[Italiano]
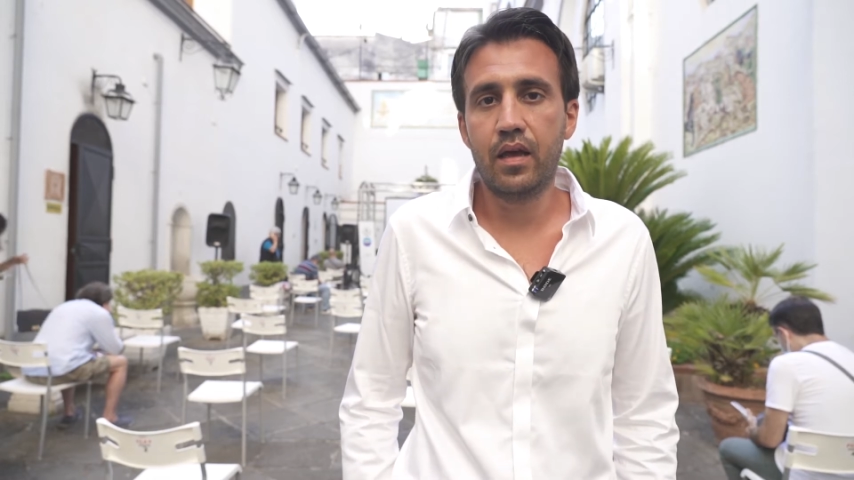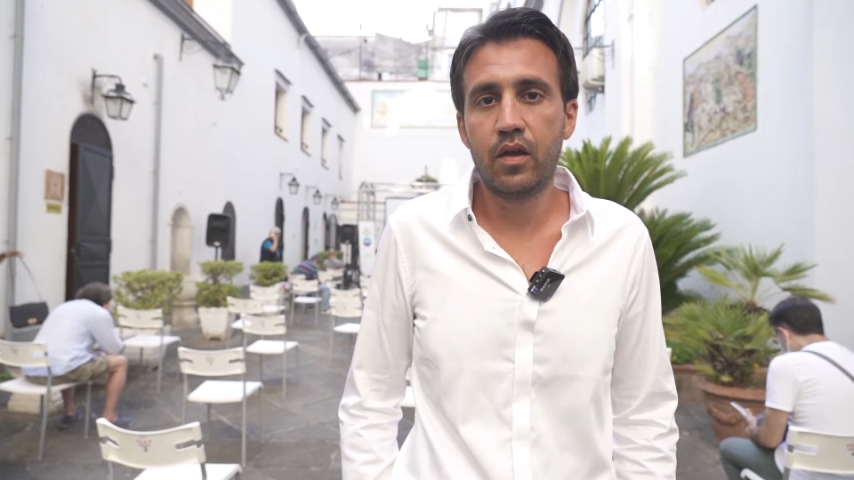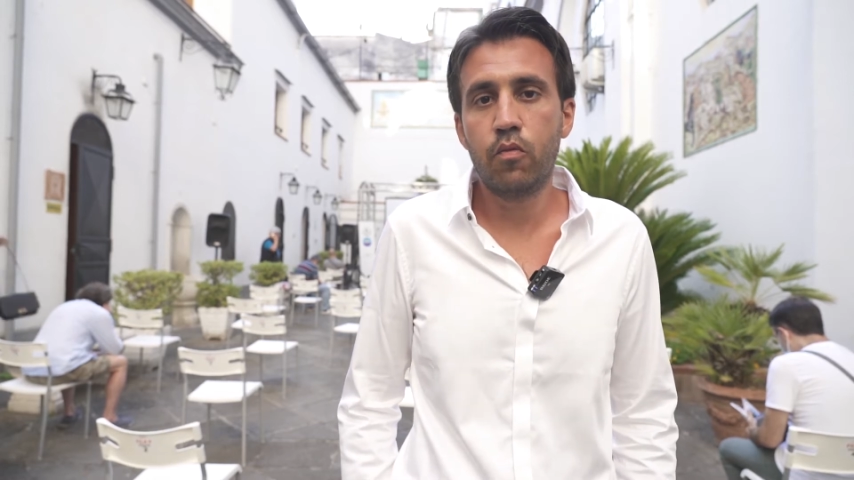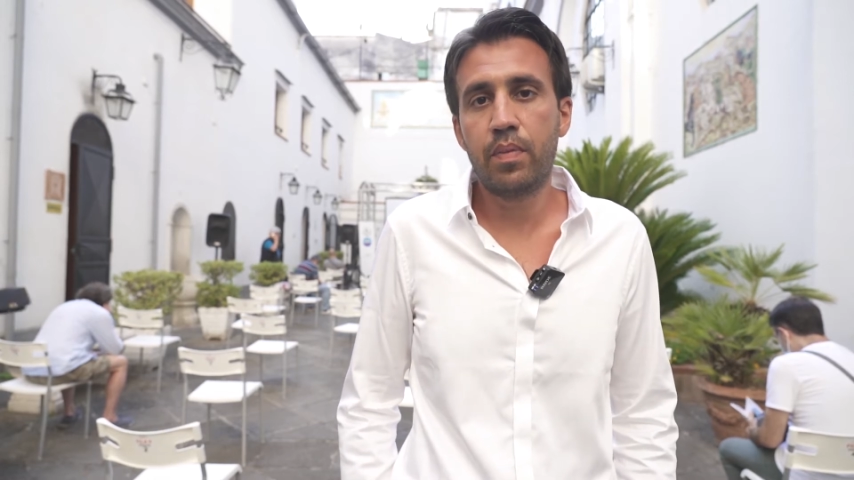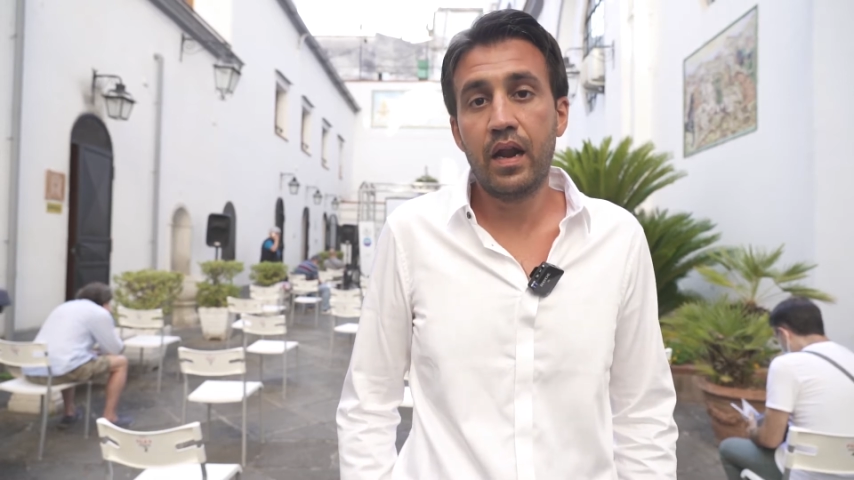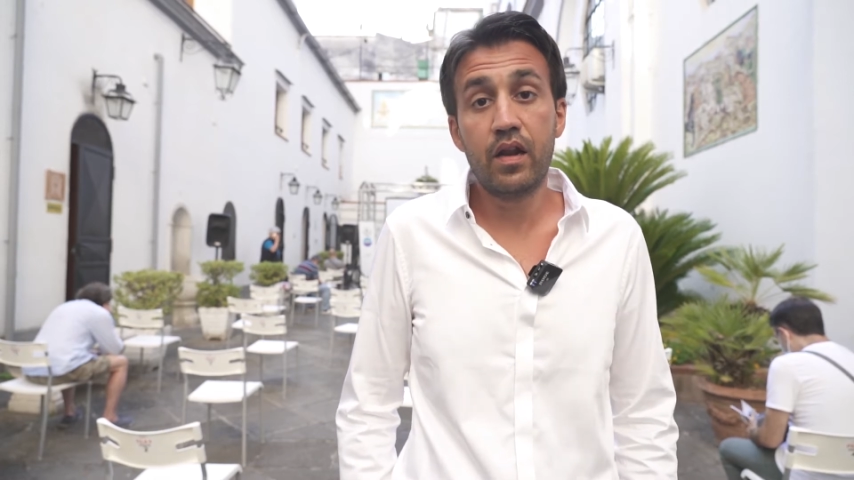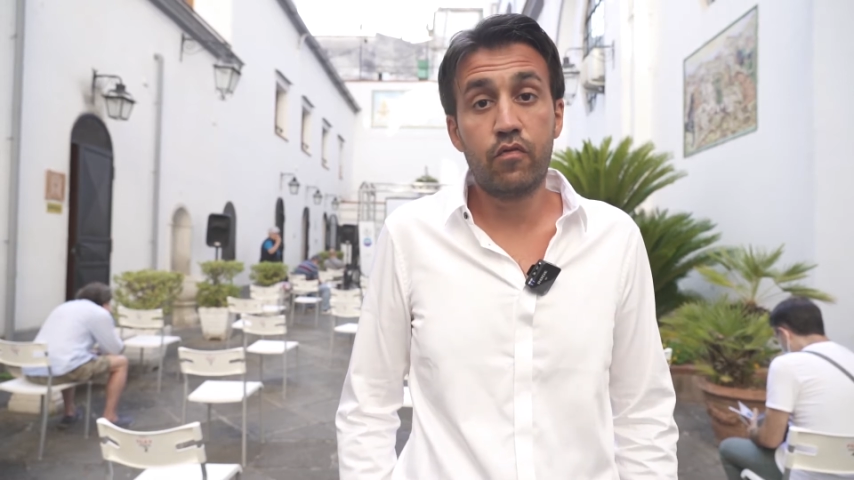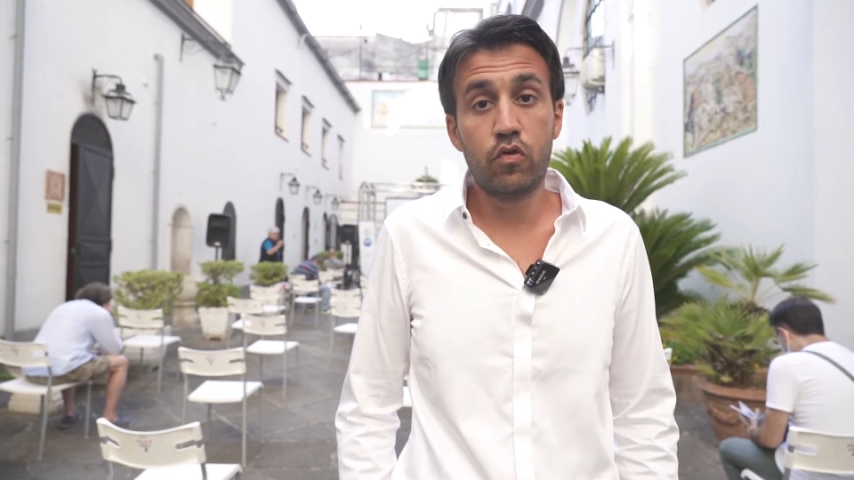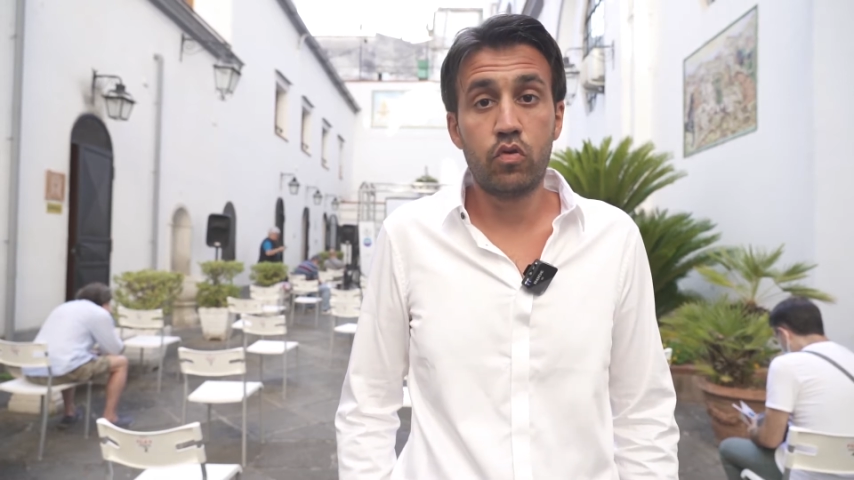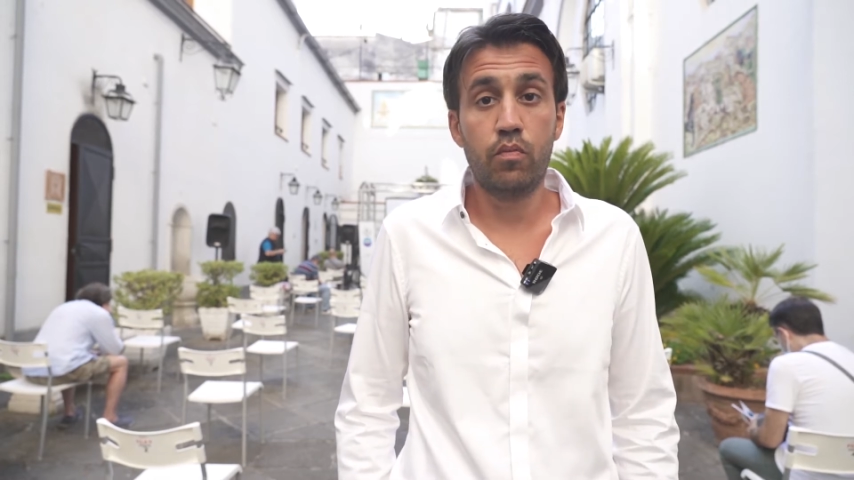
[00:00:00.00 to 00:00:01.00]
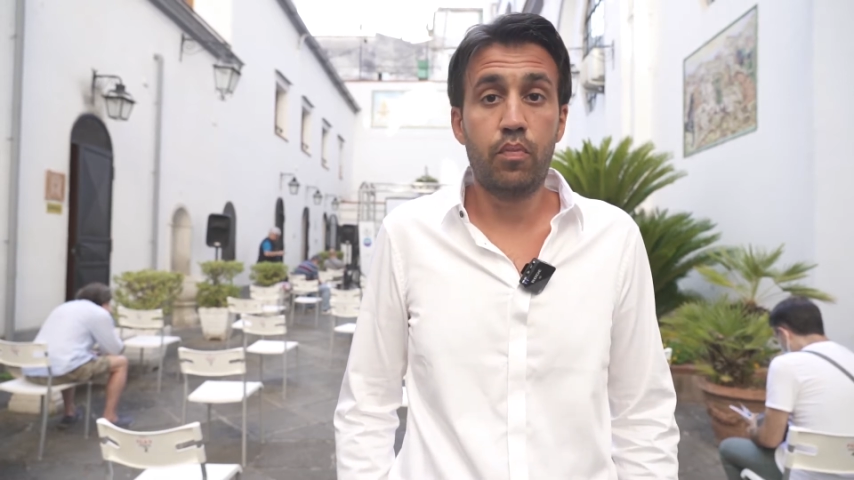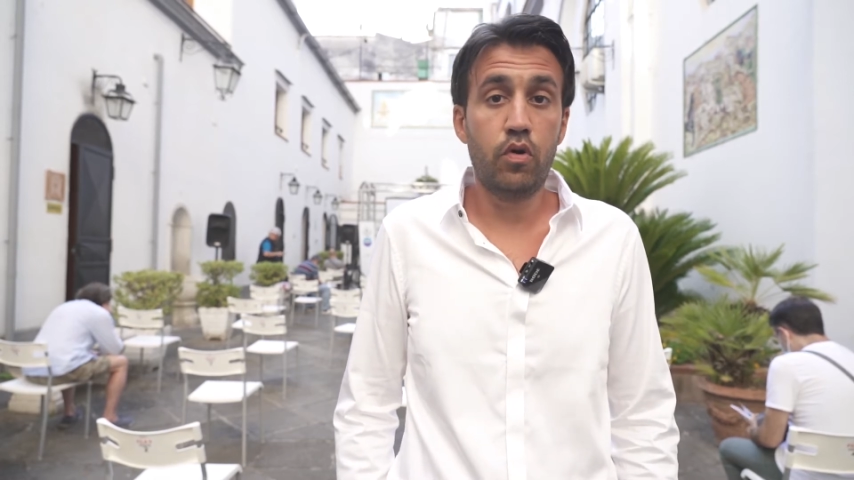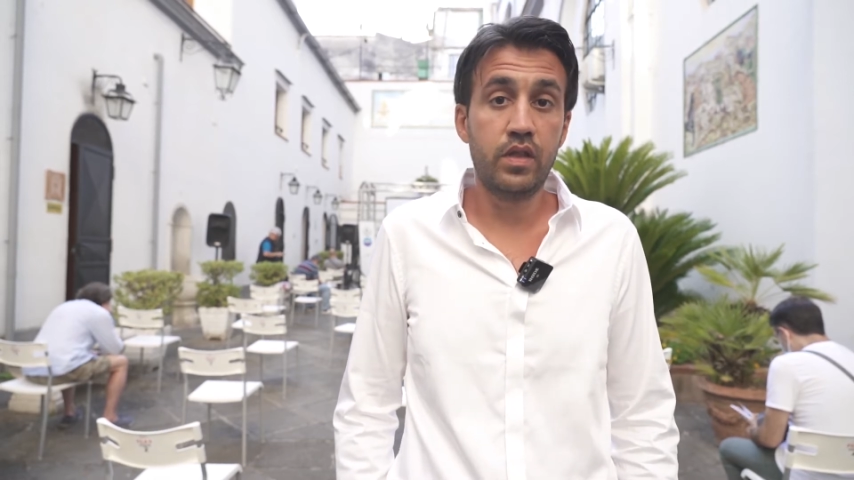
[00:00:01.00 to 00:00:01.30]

recuperare forse un po'